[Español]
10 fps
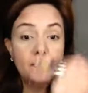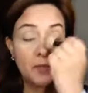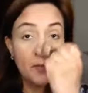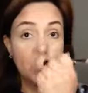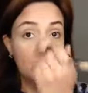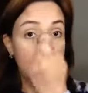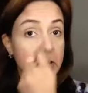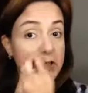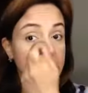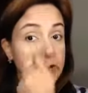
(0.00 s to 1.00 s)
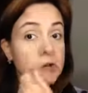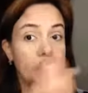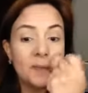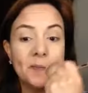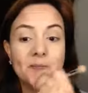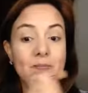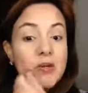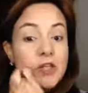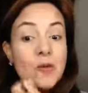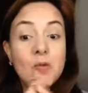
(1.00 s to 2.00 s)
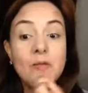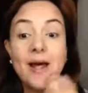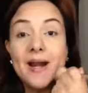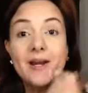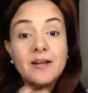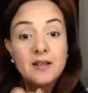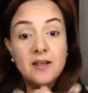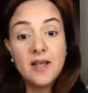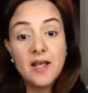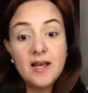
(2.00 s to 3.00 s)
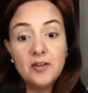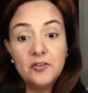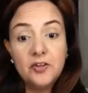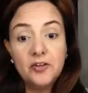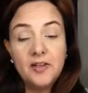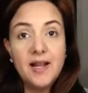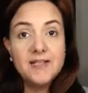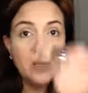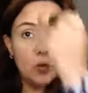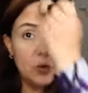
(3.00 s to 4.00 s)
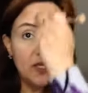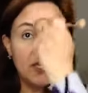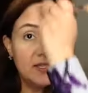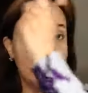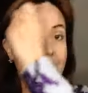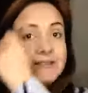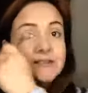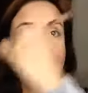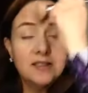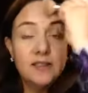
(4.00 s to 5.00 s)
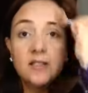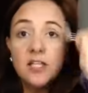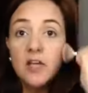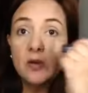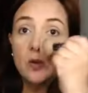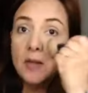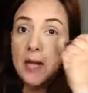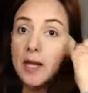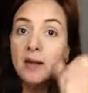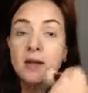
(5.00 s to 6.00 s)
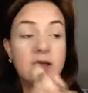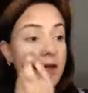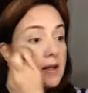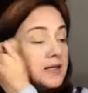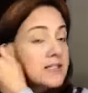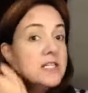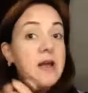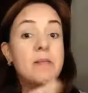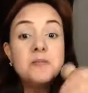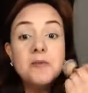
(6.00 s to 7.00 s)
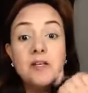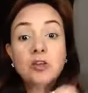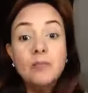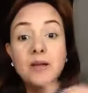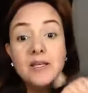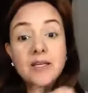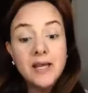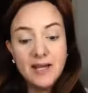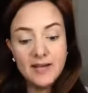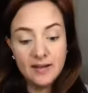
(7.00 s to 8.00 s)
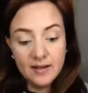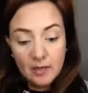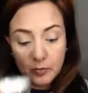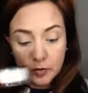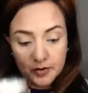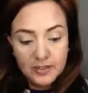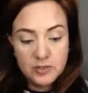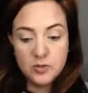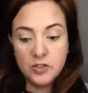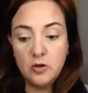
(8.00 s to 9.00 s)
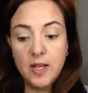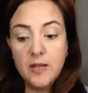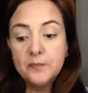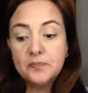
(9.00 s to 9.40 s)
me pongo un poquito, pero te va a ayudar a que no se te noten las arruguitas, te va a ayudar a que sea más para tu maquillaje, el polvo translúcido, ¿ok?